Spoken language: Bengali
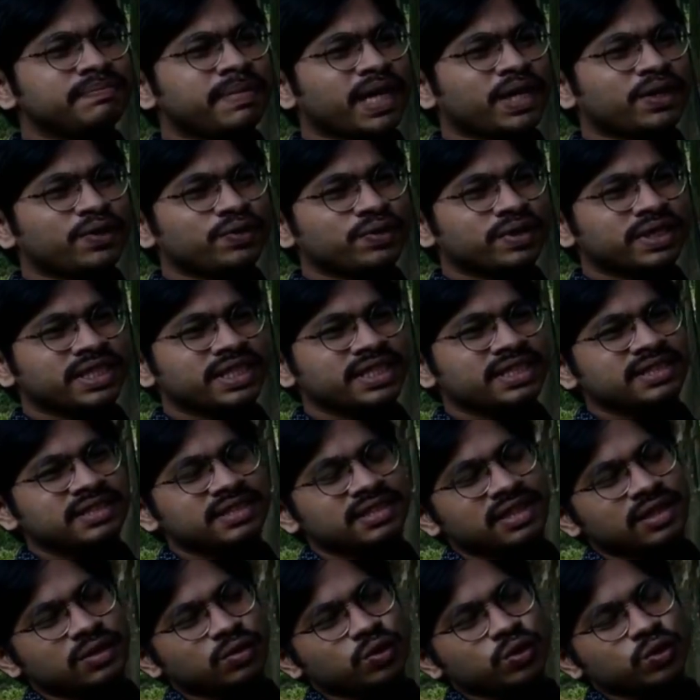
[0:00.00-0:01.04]
পাঠকের
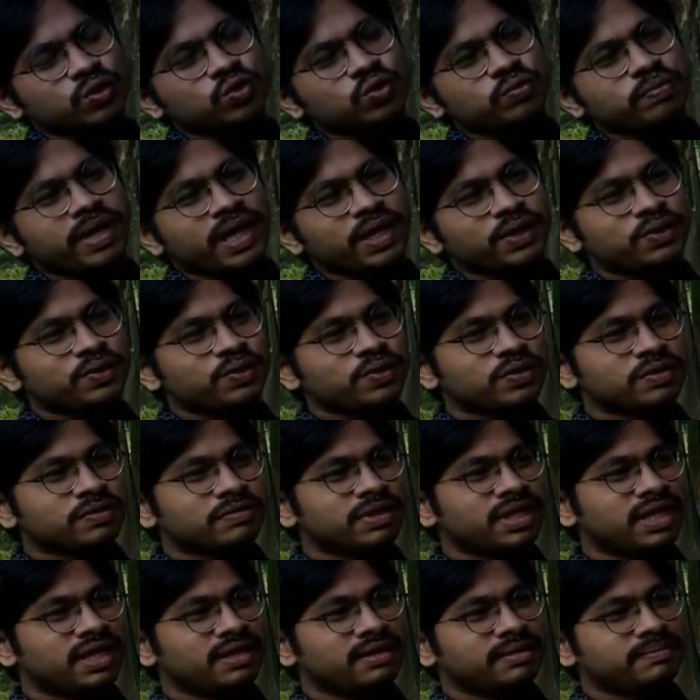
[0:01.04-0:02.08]
কত পাঠক
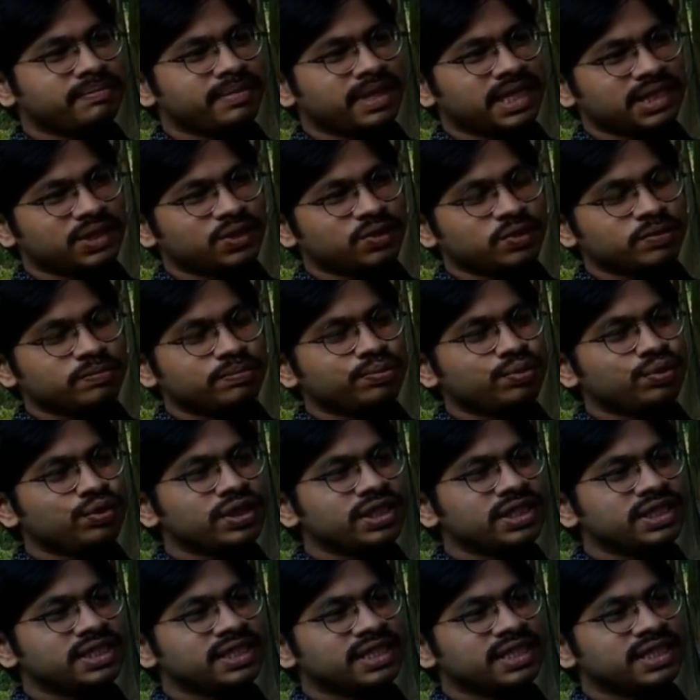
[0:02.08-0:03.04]
পাঠক বই